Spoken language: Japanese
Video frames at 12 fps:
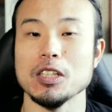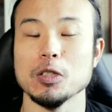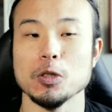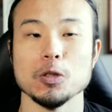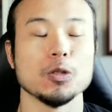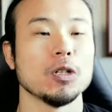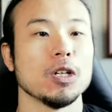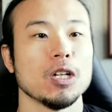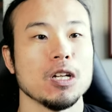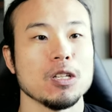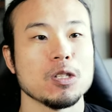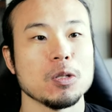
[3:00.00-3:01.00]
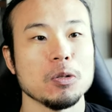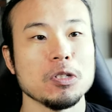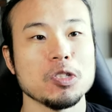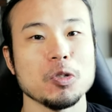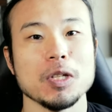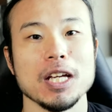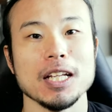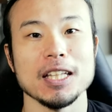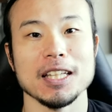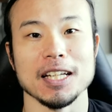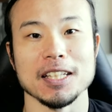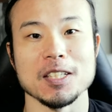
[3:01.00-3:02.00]
いう、そういう状態だっ
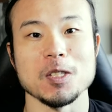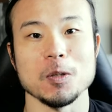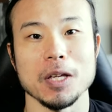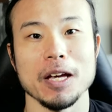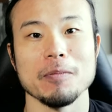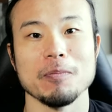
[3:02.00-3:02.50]
たんですよね。